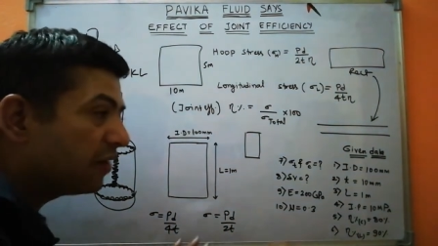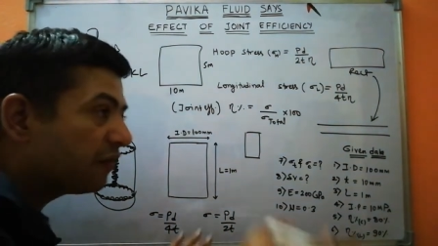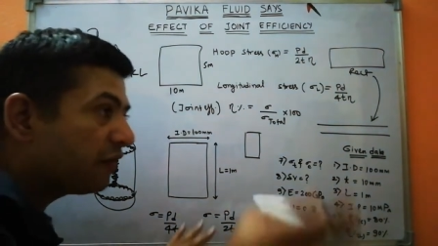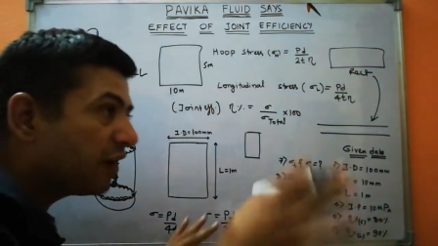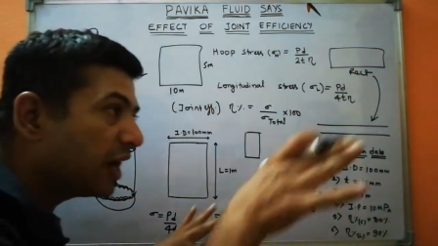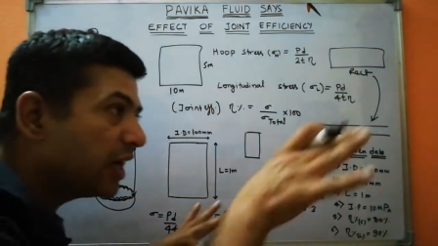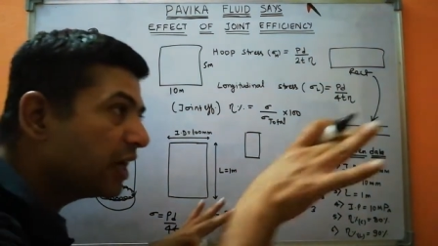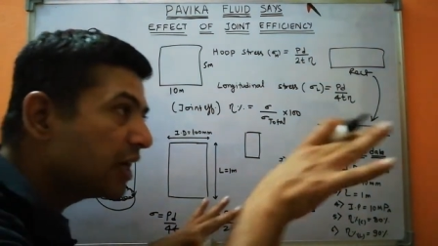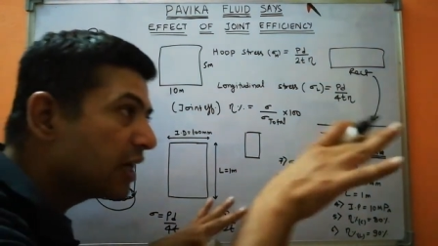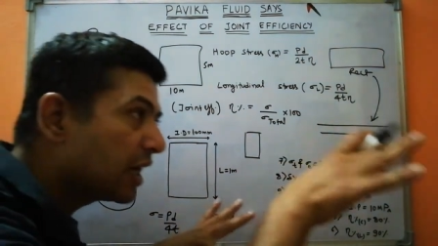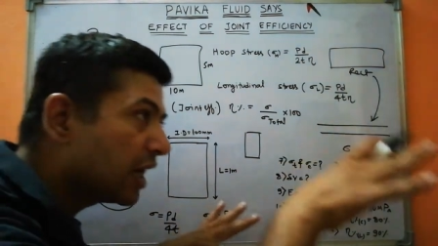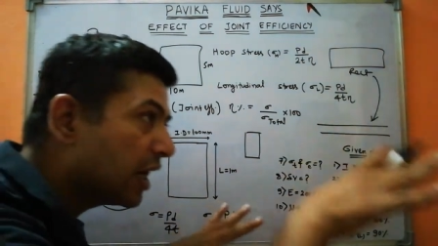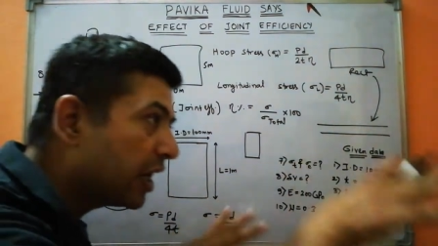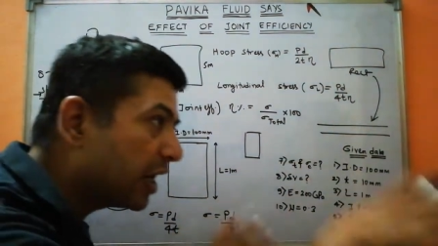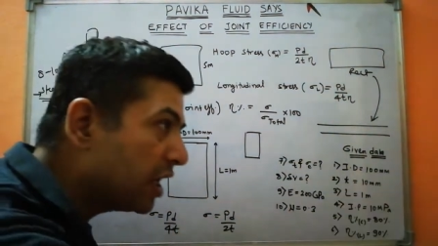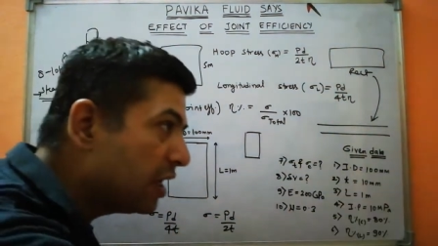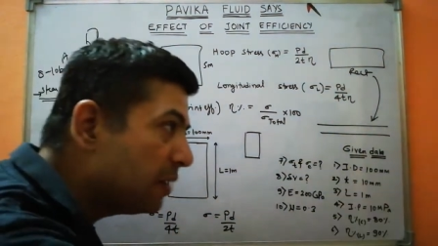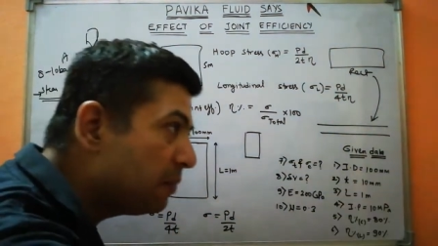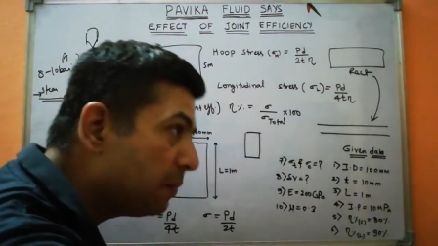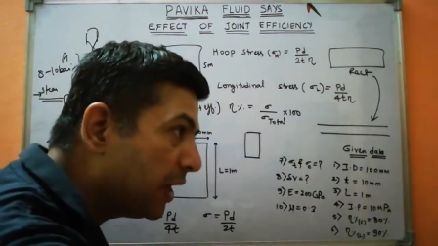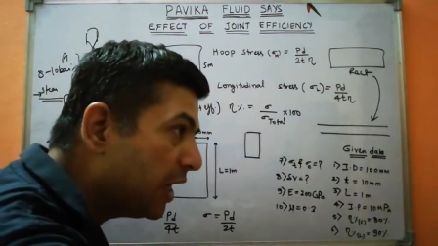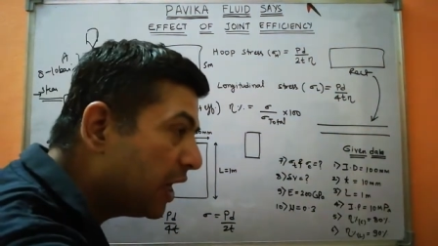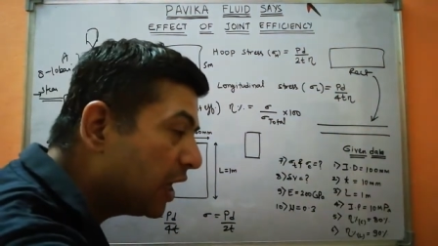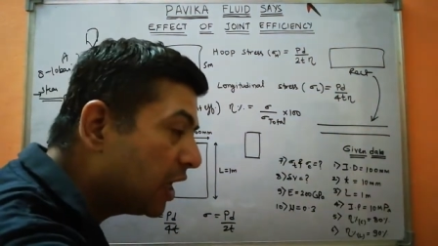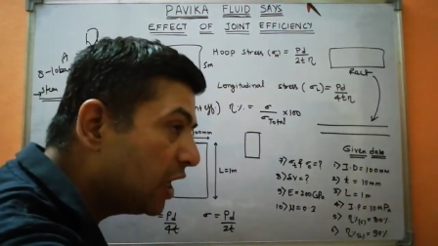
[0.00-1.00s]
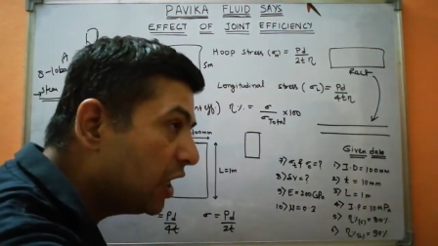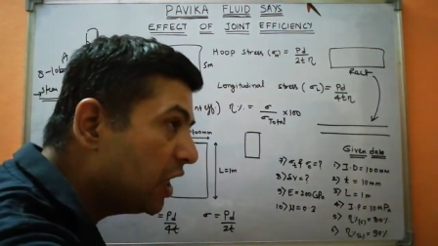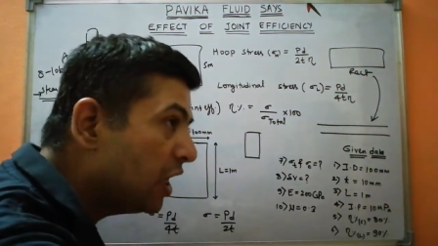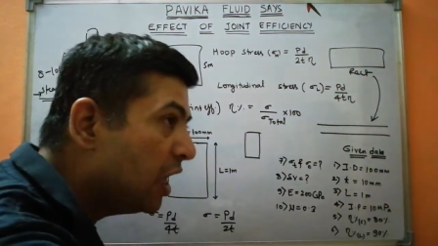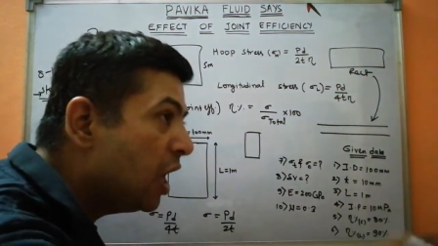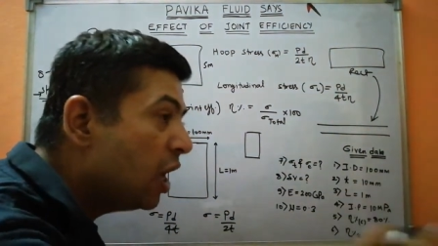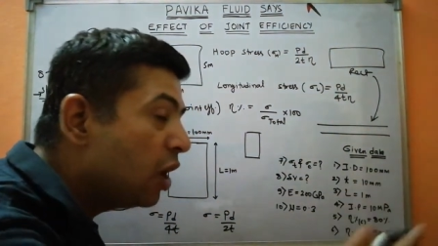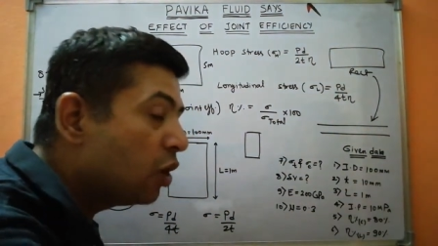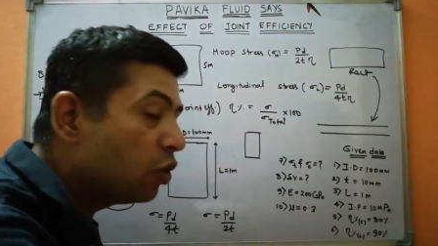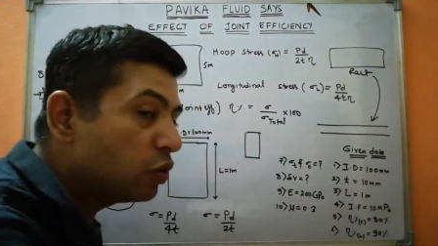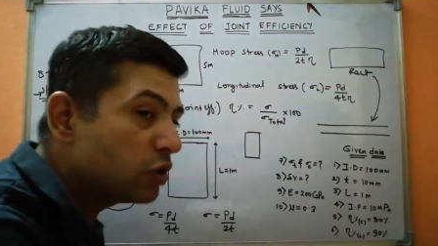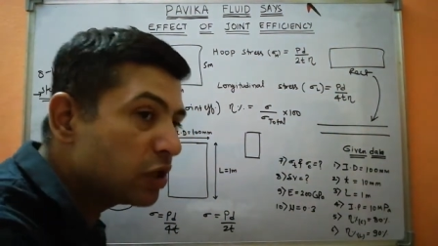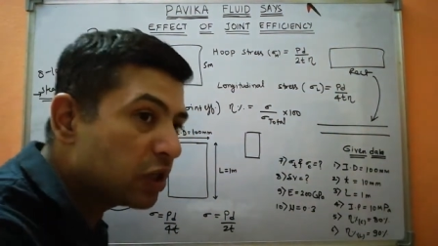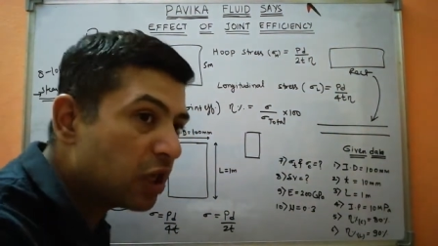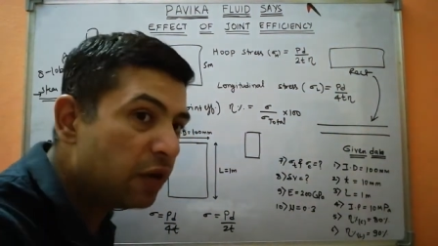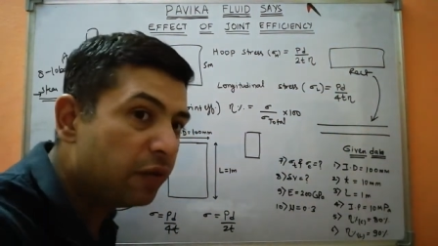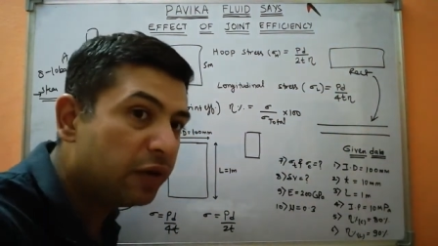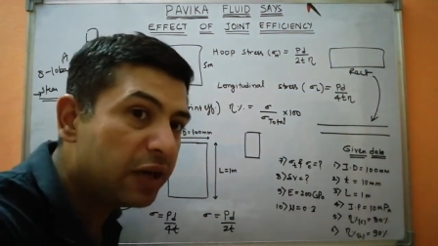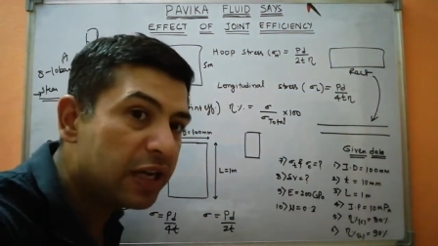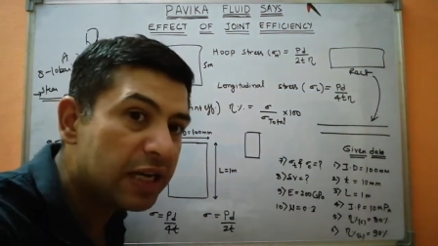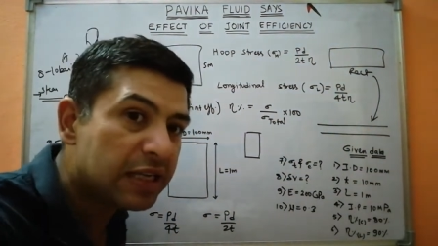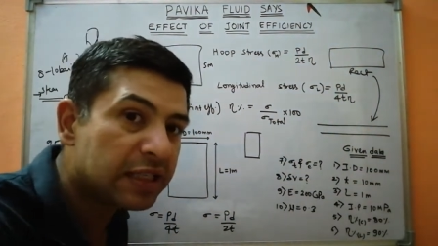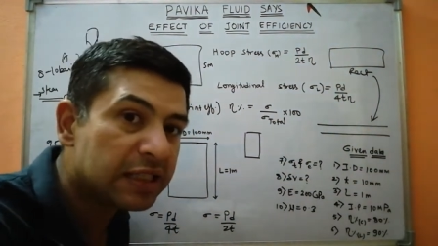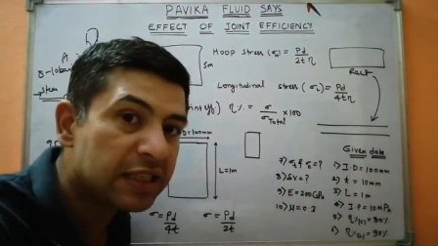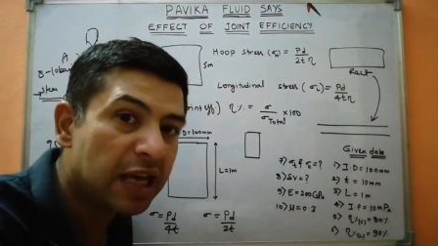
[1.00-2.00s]
डिफाइन करनी पड़ेगी उसकी
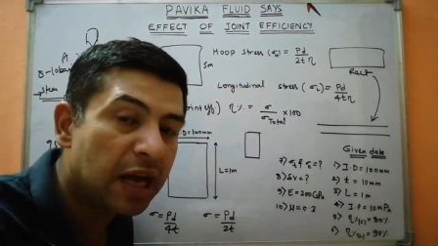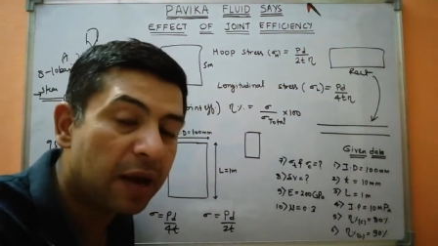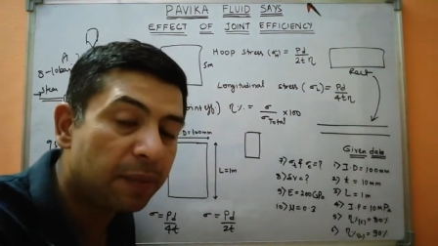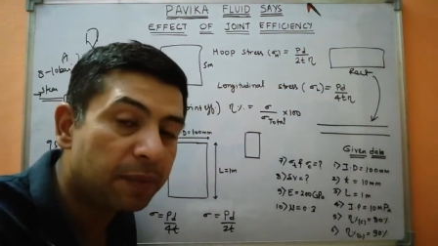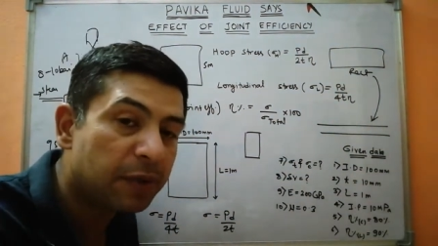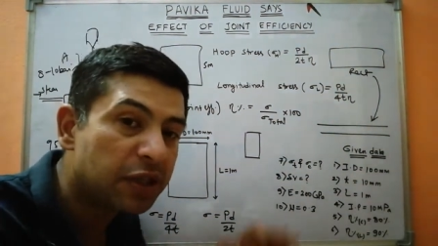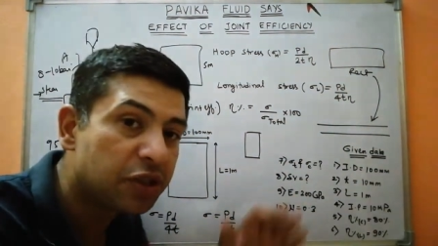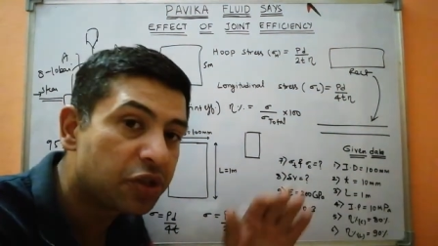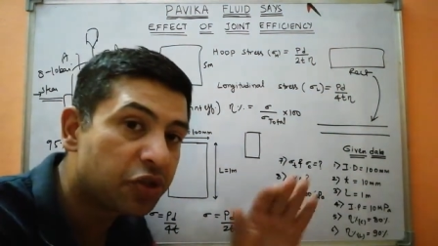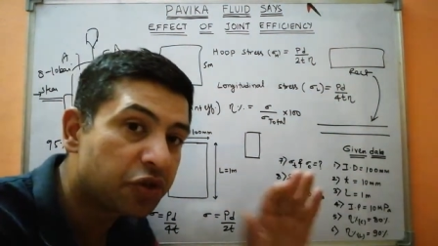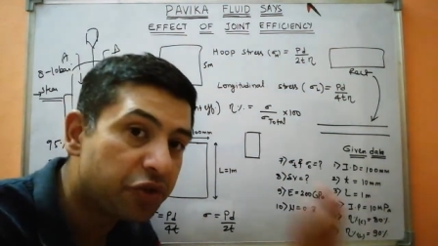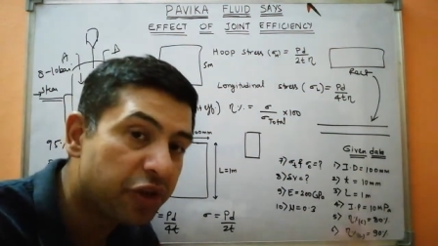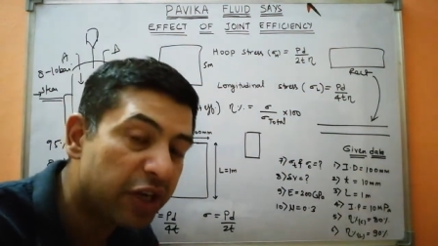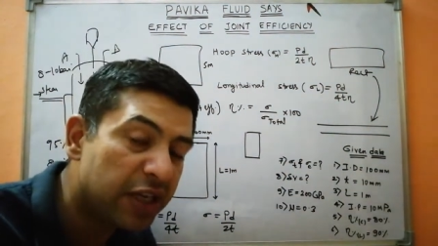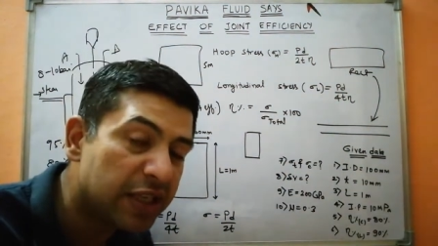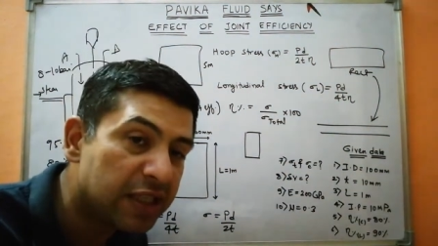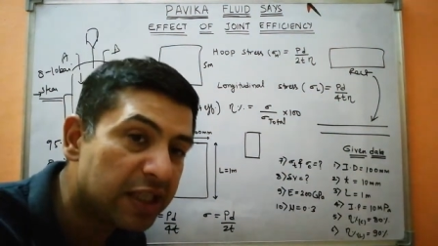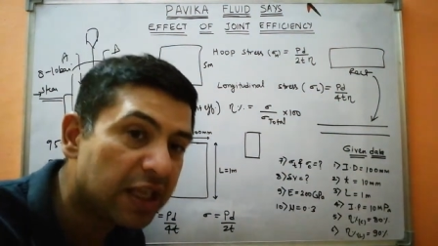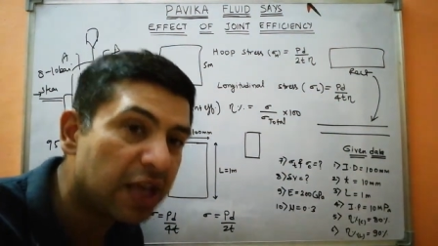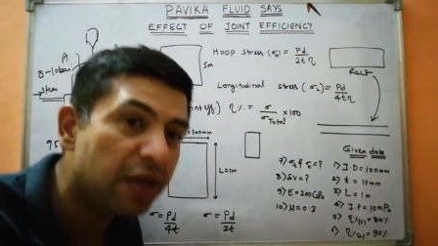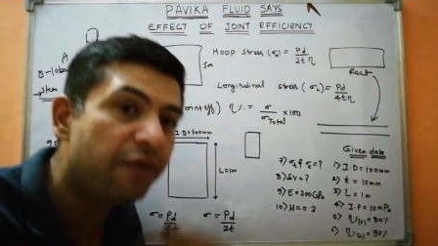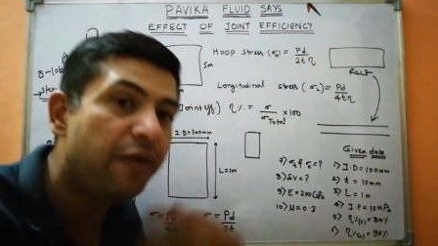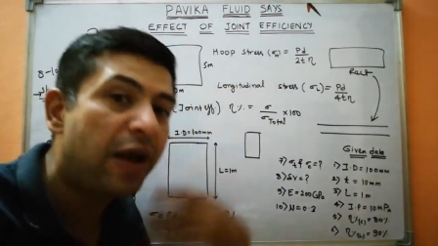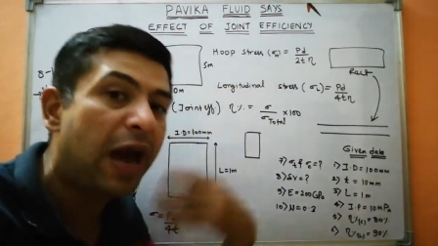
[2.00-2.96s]
वजह से आपकी स्ट्रेस की